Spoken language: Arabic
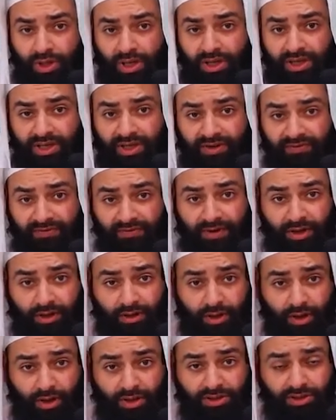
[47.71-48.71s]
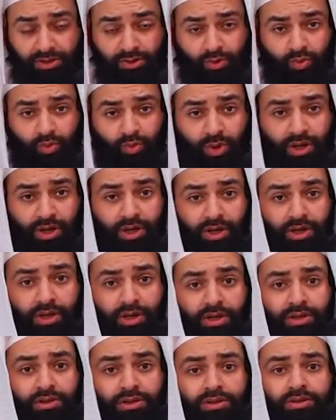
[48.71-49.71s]
الكفارات
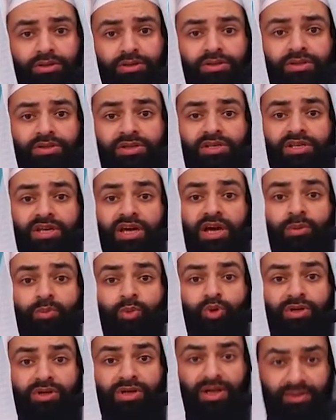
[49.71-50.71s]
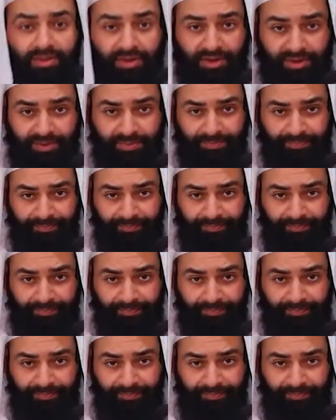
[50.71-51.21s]
وصيام النذر